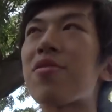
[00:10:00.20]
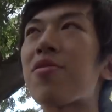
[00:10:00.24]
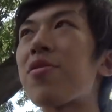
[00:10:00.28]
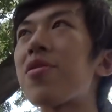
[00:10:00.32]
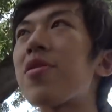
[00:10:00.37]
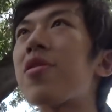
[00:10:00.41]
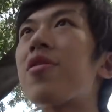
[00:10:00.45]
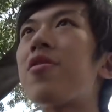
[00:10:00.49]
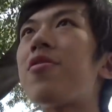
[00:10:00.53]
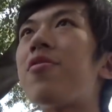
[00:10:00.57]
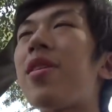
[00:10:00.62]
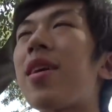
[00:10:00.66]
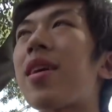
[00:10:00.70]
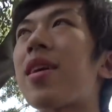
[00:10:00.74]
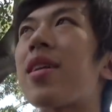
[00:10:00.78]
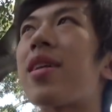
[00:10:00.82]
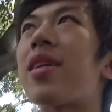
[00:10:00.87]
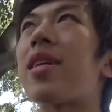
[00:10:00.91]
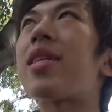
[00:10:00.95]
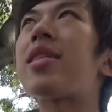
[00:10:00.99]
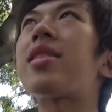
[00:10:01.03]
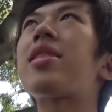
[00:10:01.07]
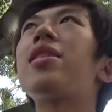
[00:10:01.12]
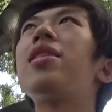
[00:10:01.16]
そういうわけ
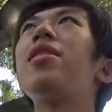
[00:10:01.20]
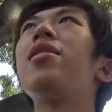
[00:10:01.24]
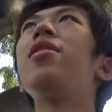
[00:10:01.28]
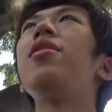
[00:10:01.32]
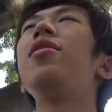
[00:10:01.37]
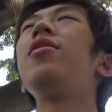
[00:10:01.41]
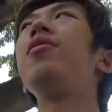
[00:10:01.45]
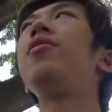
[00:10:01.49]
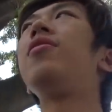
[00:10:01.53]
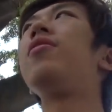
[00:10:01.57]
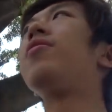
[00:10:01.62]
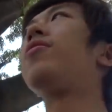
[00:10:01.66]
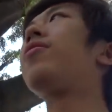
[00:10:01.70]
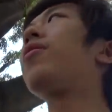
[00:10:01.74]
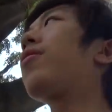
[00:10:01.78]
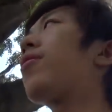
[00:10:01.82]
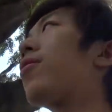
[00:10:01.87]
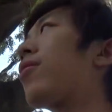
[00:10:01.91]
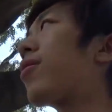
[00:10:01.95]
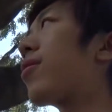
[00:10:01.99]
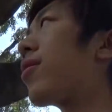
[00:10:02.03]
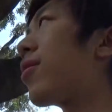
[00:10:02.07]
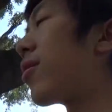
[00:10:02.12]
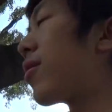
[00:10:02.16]
ですなか
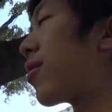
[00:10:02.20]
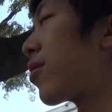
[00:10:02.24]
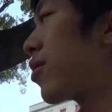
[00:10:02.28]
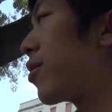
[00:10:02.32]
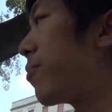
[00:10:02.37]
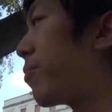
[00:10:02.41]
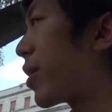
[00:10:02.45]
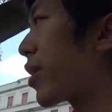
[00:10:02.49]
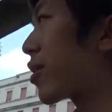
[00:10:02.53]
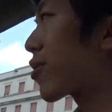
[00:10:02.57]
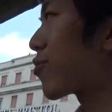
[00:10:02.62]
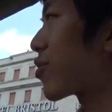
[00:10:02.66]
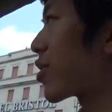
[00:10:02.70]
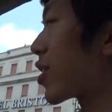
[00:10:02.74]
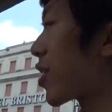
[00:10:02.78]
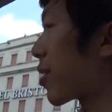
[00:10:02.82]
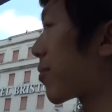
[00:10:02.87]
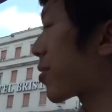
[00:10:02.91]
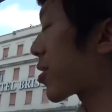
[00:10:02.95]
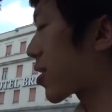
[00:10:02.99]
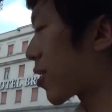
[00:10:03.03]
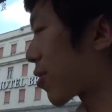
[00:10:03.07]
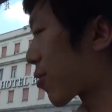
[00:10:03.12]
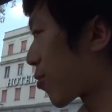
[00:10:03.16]
なかいい勉強にな
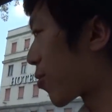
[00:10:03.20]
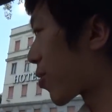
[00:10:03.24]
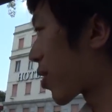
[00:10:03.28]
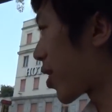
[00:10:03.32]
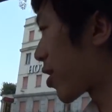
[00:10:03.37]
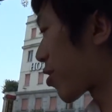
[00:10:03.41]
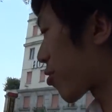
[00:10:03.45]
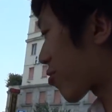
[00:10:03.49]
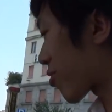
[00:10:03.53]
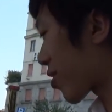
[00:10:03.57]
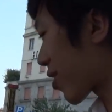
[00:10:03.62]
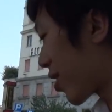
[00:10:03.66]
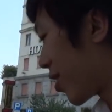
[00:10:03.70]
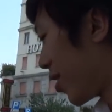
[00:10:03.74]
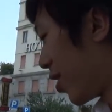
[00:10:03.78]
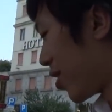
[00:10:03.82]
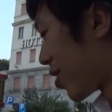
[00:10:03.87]
りましたよ今回のことはね